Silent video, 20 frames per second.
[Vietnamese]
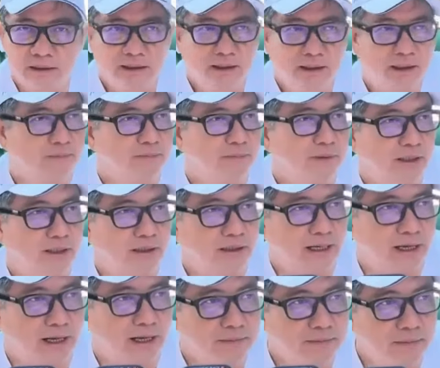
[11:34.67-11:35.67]
Giống như
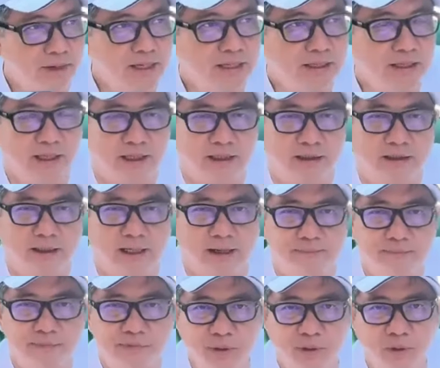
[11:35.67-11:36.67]
Đại Bi hay Thập
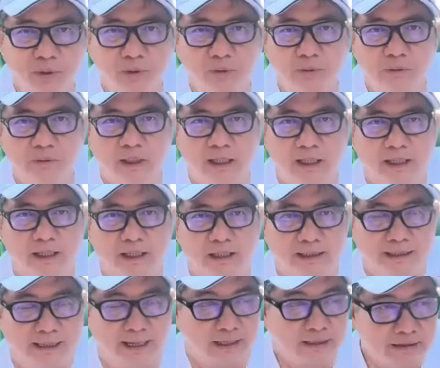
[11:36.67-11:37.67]
Chú hay là
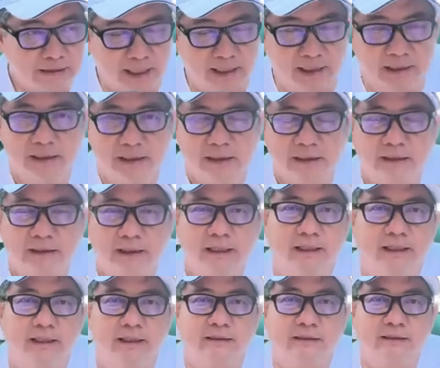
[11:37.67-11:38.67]
Giảng Sanh
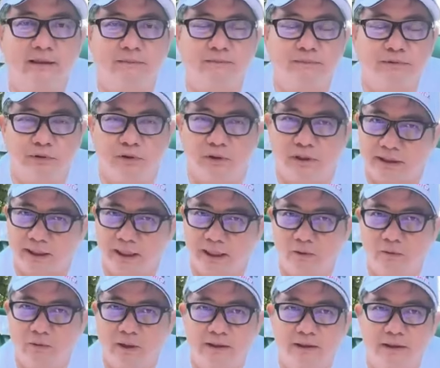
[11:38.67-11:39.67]
thì trong chùa các
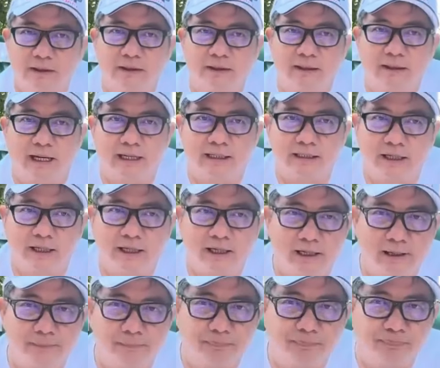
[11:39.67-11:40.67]
hòa thượng
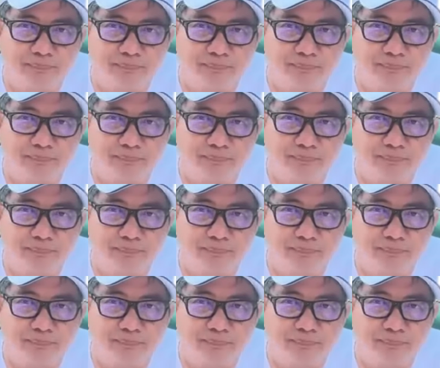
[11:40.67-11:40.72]
đã